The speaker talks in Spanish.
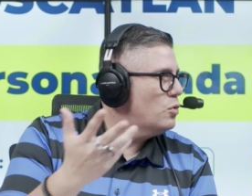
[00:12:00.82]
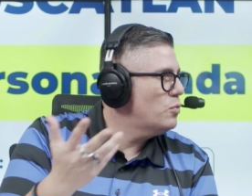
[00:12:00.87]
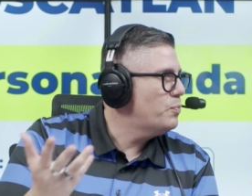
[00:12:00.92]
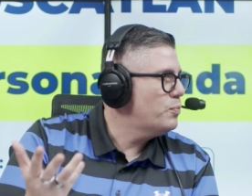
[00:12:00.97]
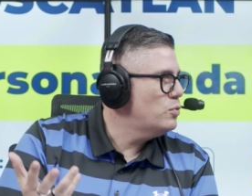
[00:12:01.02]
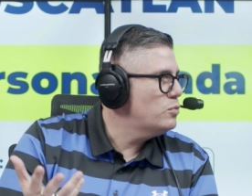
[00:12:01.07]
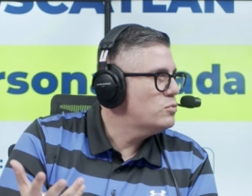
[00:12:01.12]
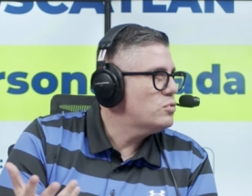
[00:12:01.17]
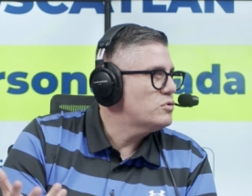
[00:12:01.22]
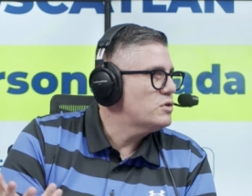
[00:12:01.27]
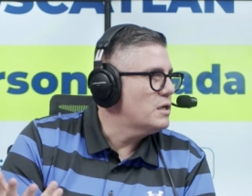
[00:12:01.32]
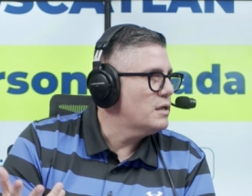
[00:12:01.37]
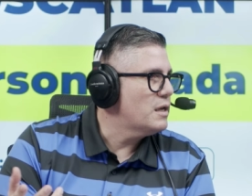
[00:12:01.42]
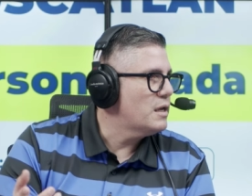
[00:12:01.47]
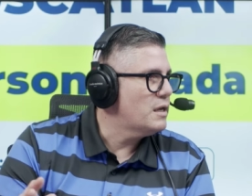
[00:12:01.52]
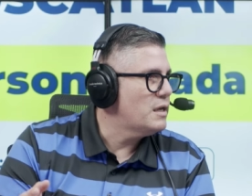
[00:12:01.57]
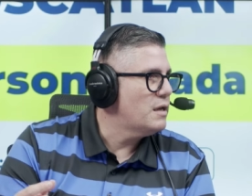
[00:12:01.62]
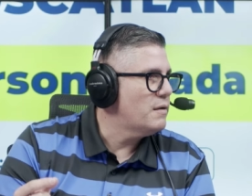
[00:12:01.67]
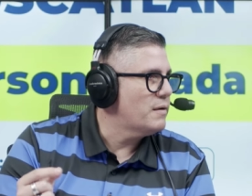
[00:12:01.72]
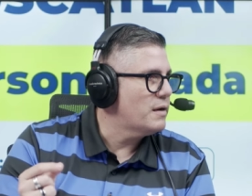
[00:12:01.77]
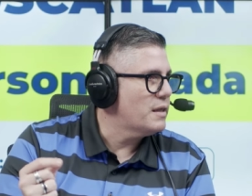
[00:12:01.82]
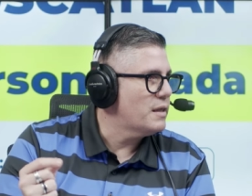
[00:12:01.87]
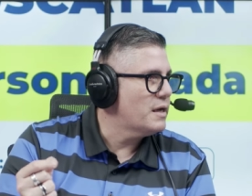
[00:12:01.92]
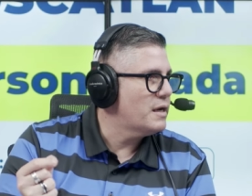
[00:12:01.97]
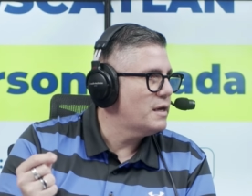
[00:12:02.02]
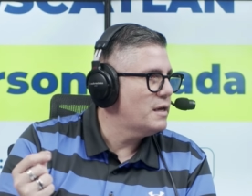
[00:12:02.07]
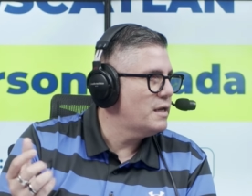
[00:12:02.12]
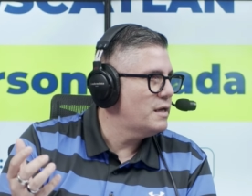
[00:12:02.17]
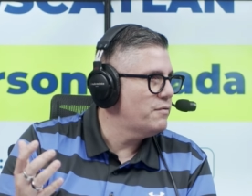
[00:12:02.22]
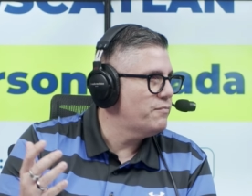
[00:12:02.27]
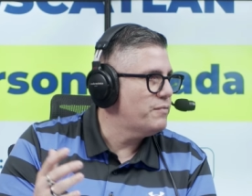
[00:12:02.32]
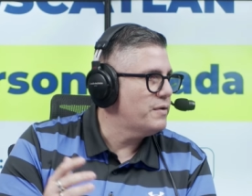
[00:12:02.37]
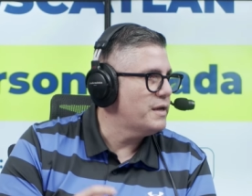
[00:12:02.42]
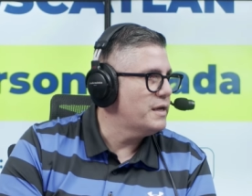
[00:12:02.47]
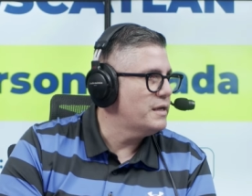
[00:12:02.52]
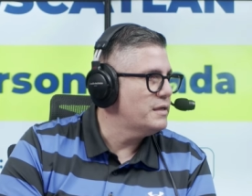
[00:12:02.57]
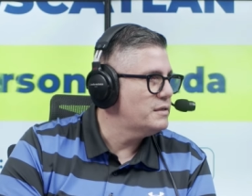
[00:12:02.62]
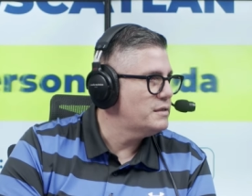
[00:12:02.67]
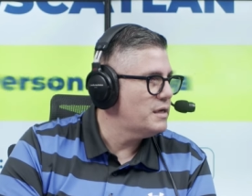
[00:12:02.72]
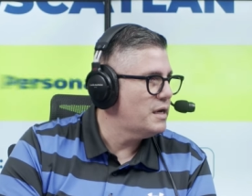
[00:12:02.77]
dos puntos. la verdad que la
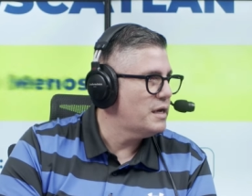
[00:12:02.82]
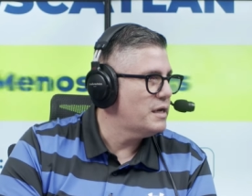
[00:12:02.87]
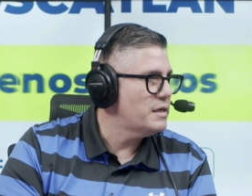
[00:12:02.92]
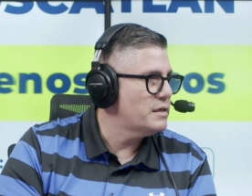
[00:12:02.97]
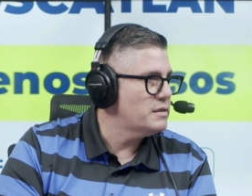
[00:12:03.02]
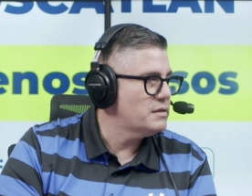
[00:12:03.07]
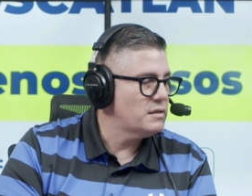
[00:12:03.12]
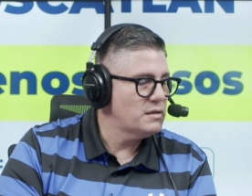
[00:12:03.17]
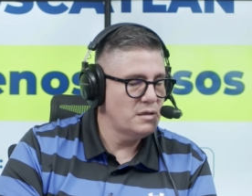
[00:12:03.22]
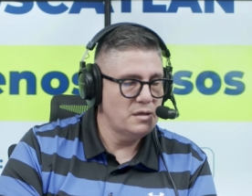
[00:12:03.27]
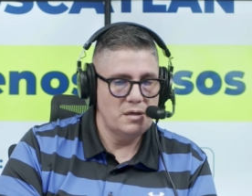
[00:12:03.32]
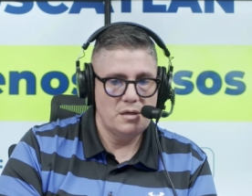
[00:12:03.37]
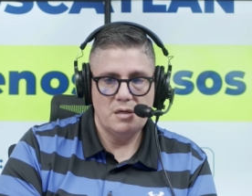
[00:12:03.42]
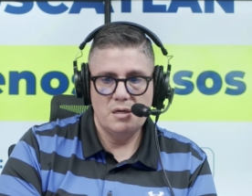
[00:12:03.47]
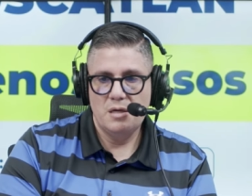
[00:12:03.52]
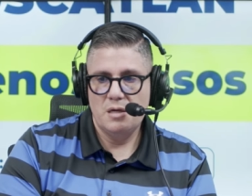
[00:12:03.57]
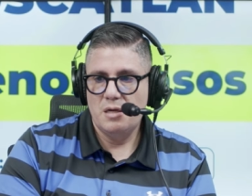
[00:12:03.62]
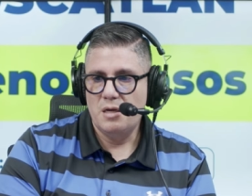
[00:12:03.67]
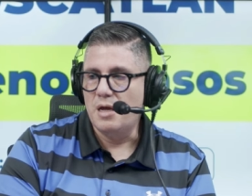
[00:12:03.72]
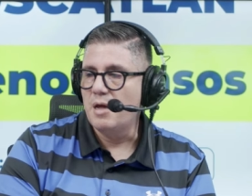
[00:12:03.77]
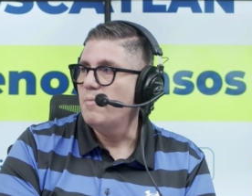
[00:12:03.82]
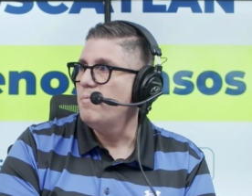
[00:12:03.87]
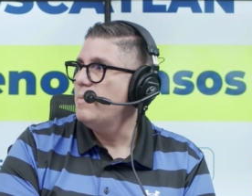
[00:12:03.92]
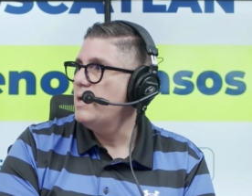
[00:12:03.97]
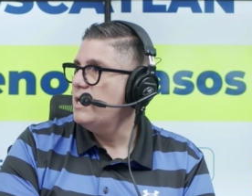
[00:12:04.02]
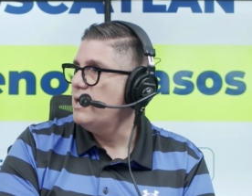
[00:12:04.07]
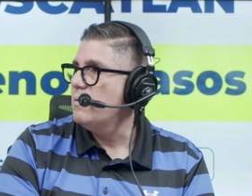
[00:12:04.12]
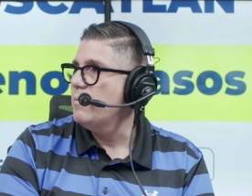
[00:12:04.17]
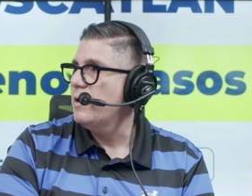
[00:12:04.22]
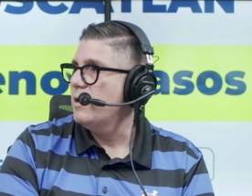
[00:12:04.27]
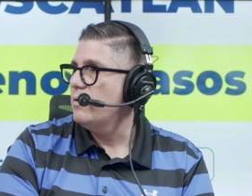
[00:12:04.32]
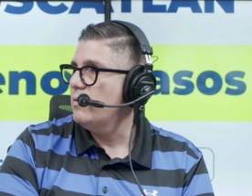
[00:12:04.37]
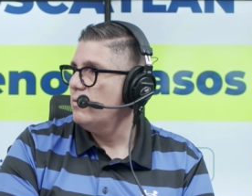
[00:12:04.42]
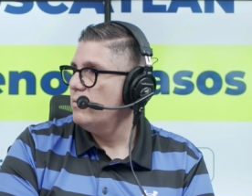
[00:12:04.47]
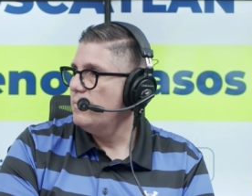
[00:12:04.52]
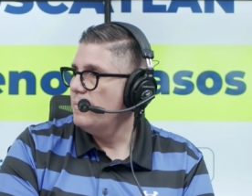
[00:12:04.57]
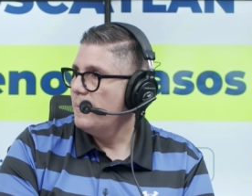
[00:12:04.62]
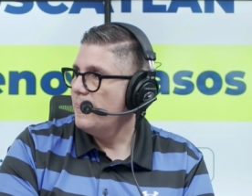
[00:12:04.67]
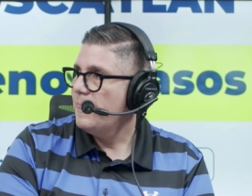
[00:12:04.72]
diferencia es, es mínima, ¿no?